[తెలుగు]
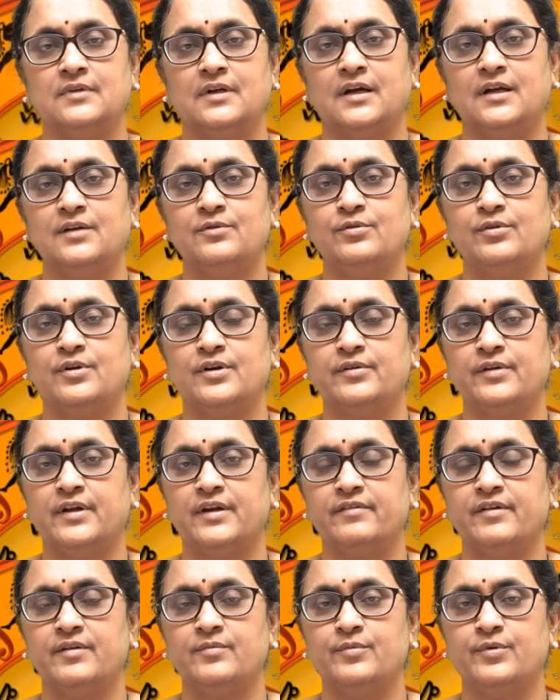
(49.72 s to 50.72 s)
నాలుగు రెండు వేల
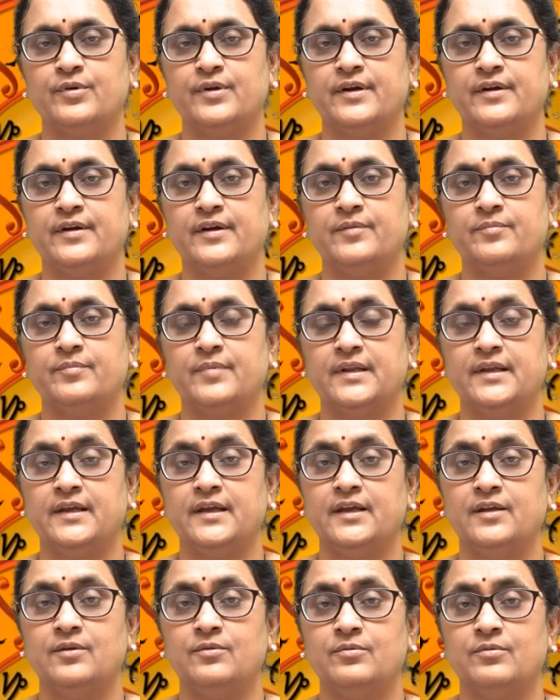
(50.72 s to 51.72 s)
ఇరవై మూడు నుండి
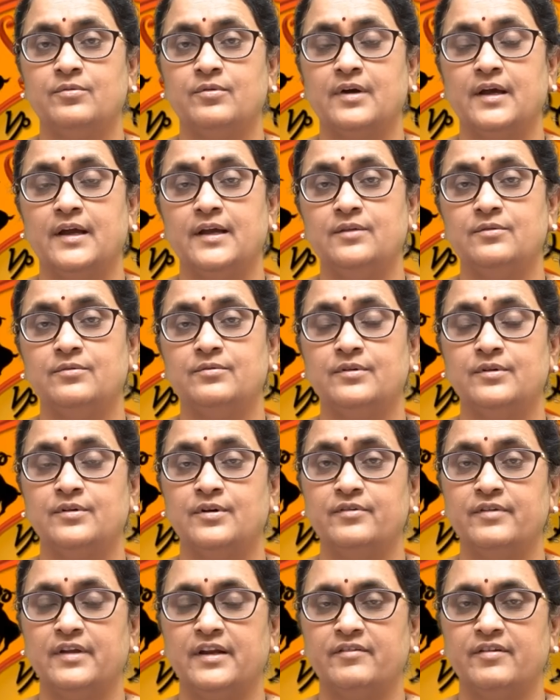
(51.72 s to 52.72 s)
పదిహేను ఐదు
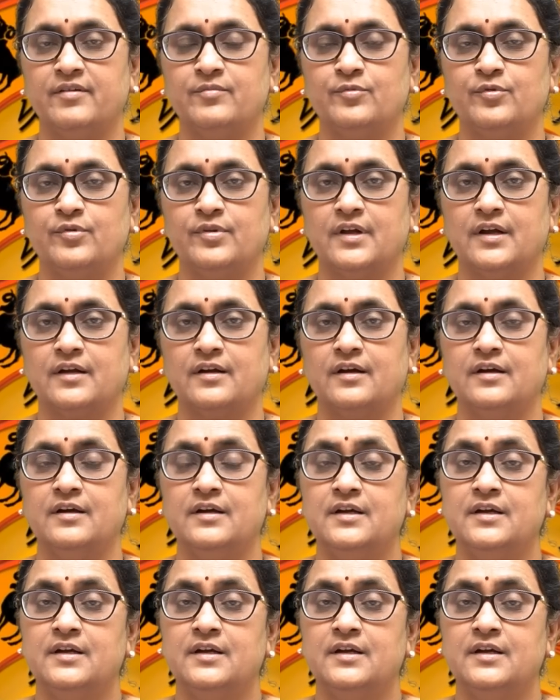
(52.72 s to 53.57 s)
రెండు వేల ఇరవై మూడు దాకా